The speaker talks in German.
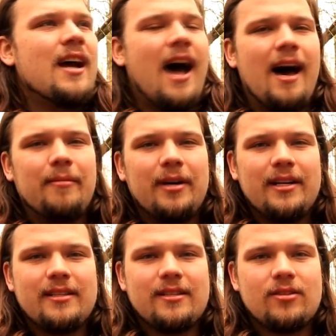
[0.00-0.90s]
Aber
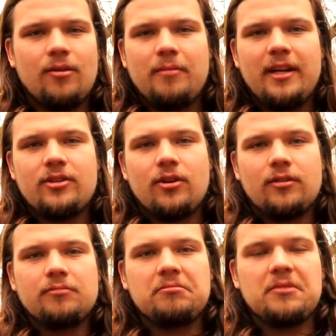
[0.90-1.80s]
es ist komplett
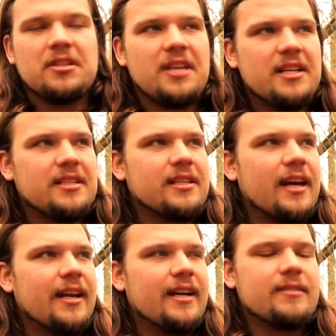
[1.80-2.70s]
trocken, das heißt ich
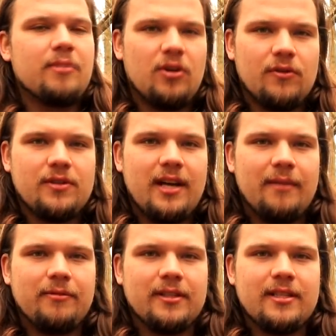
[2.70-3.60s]
kann erstmal noch aufs
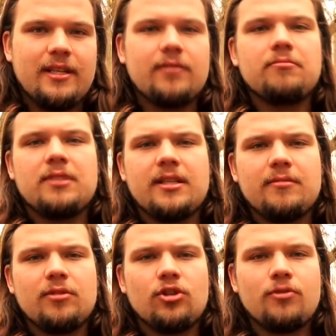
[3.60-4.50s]
Tarp verzichten,
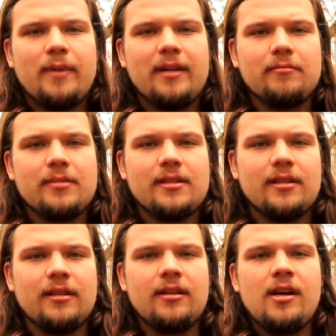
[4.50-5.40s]
setze mich entspannt ein
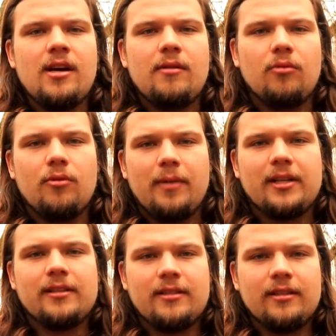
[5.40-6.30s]
bisschen hin,
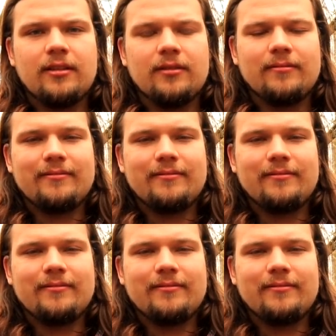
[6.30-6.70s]
beobachte Tiere.